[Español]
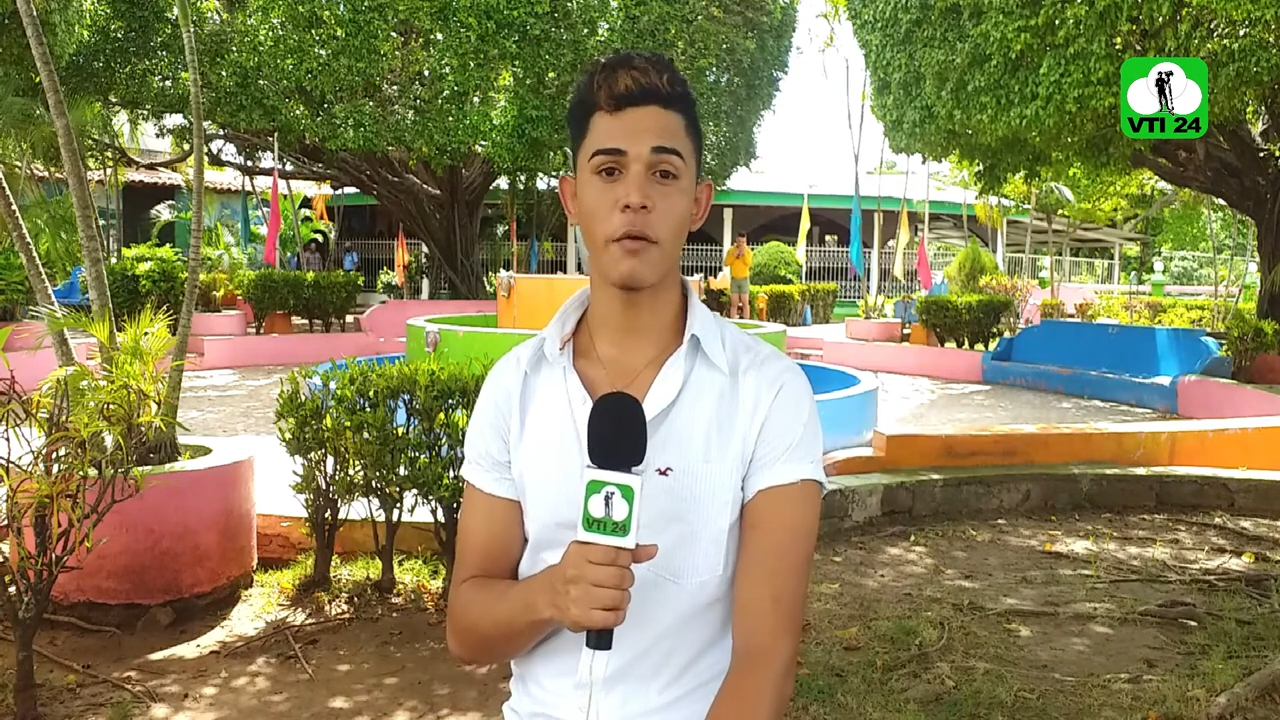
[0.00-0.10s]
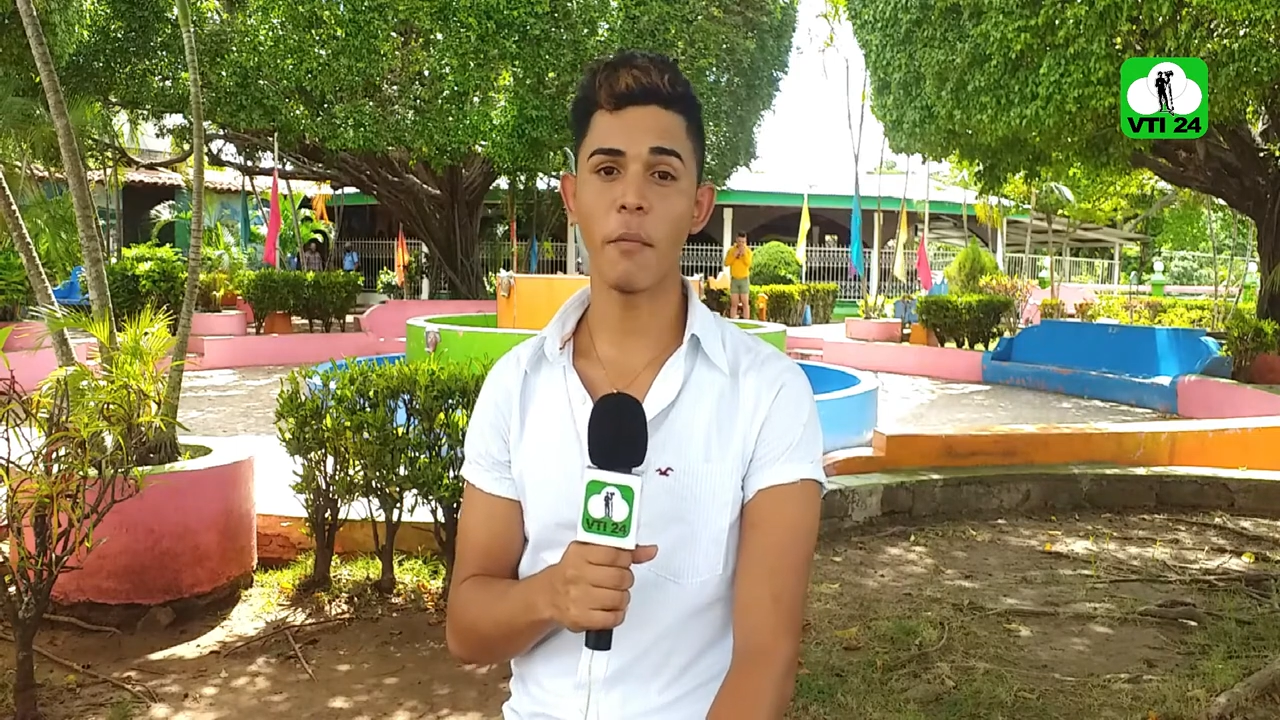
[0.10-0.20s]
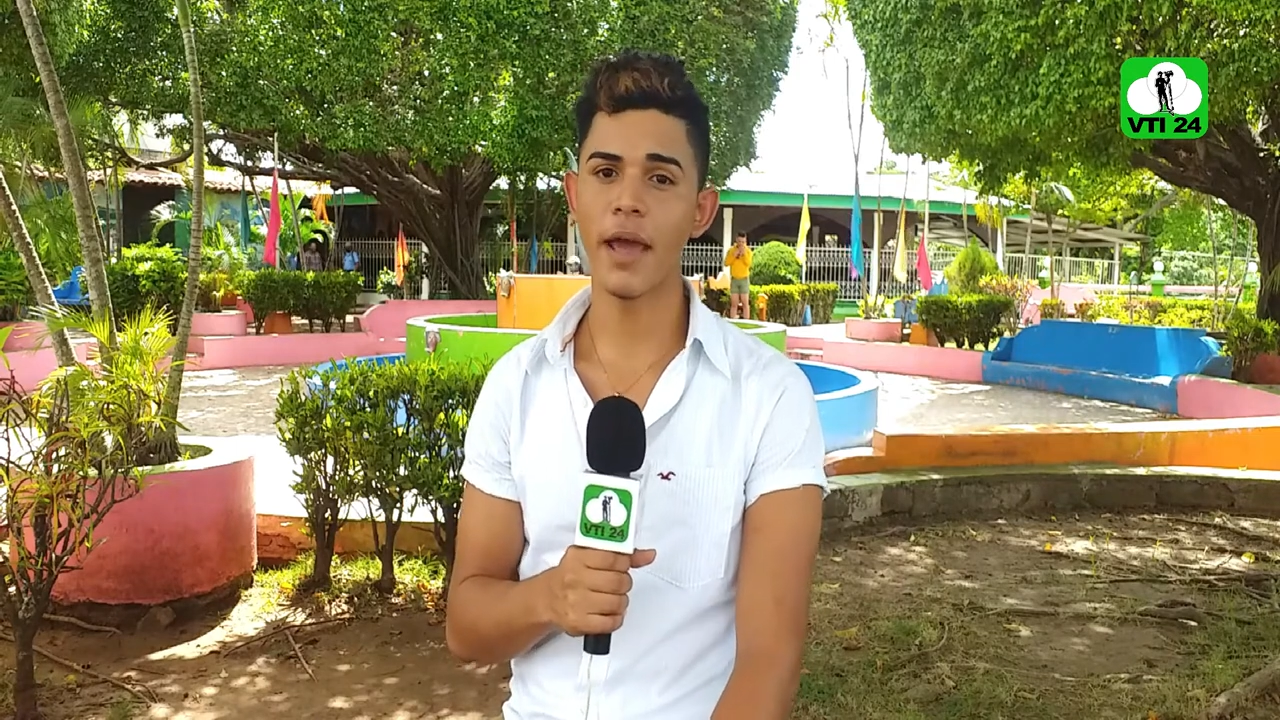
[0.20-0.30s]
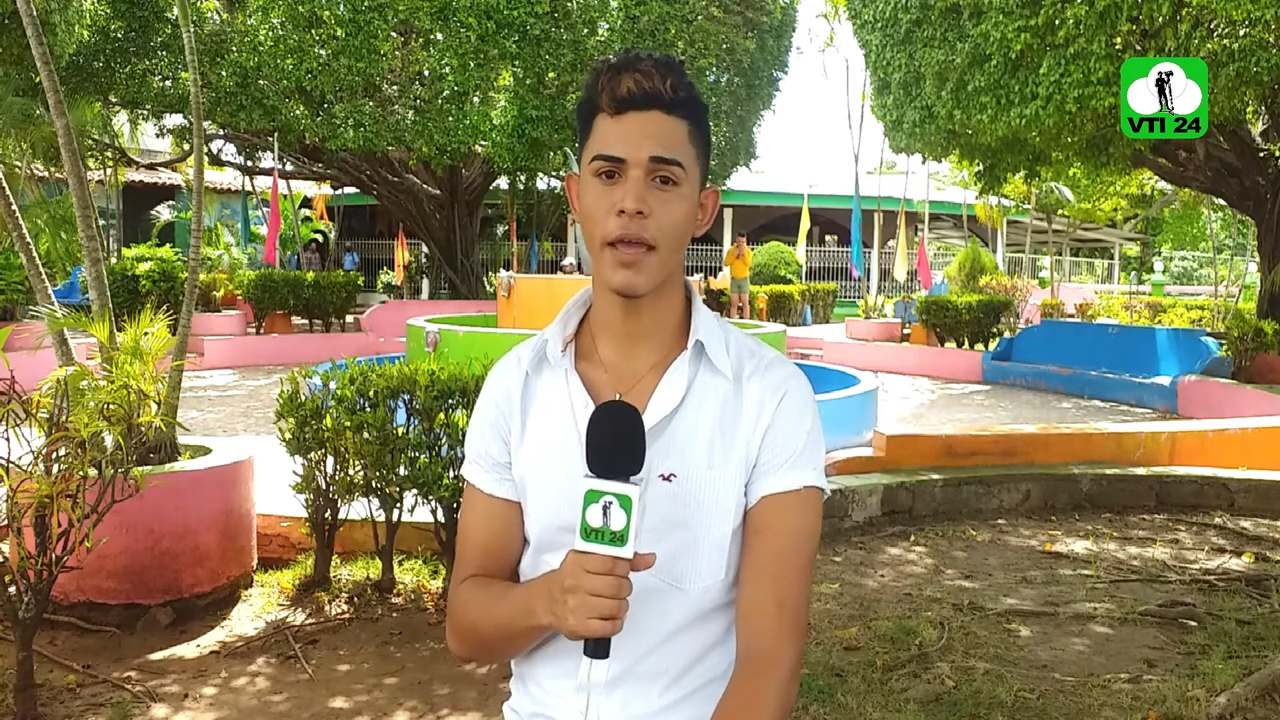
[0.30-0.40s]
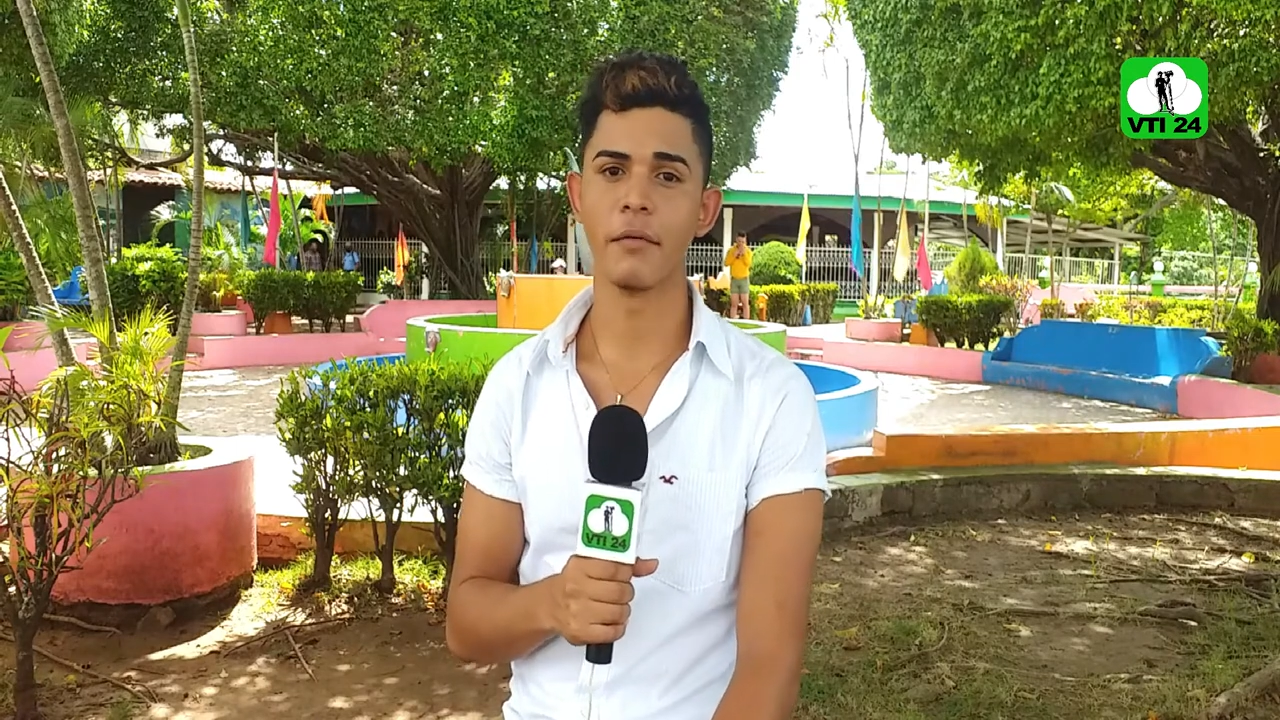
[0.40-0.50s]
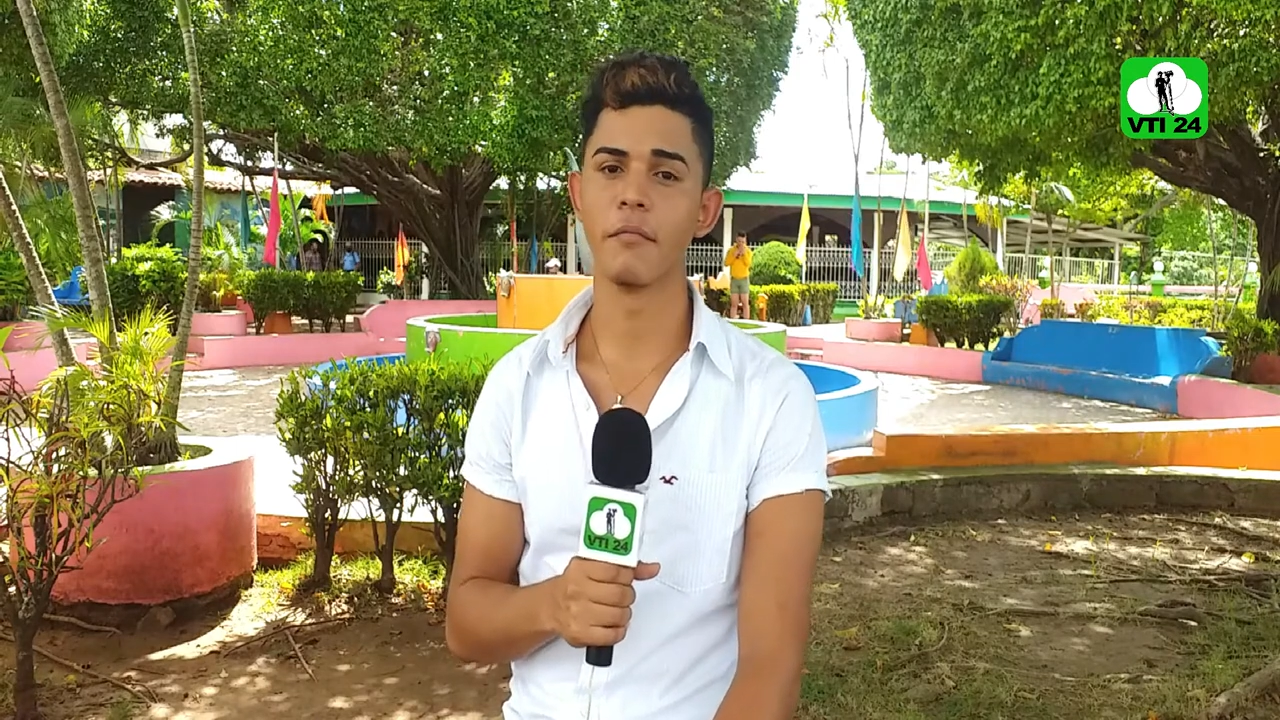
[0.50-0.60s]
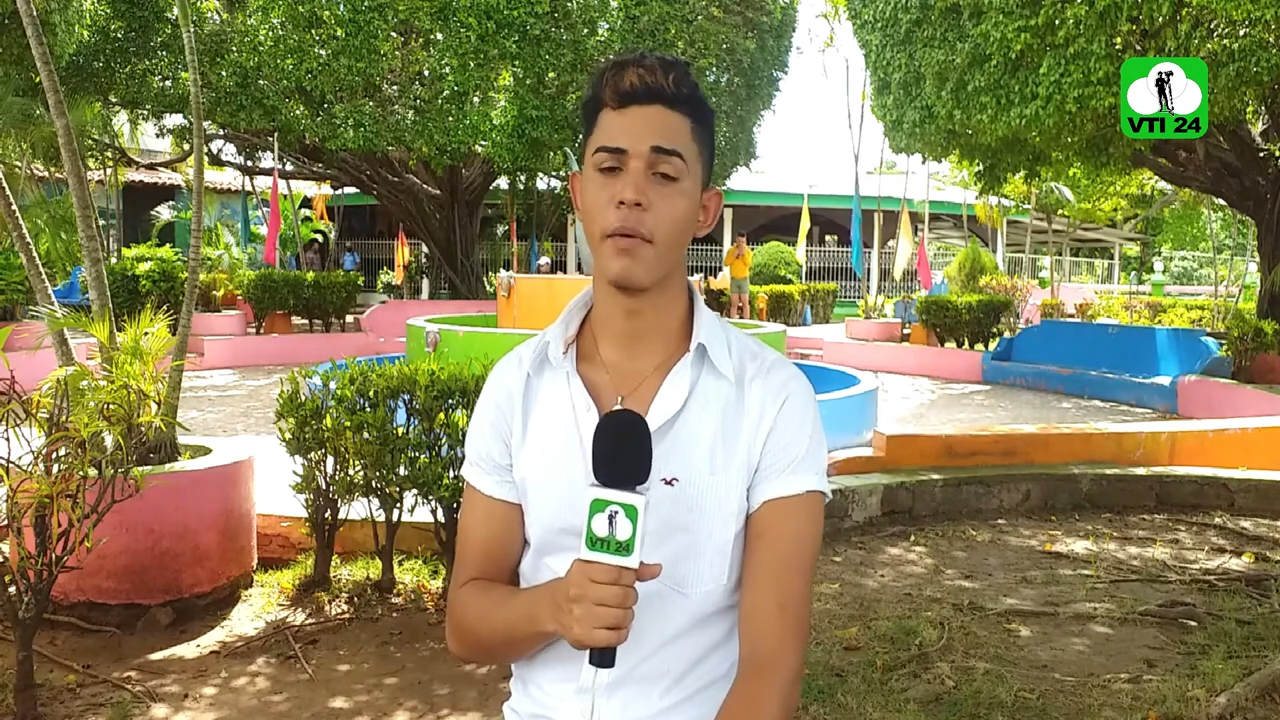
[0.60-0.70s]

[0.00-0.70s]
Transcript: imagen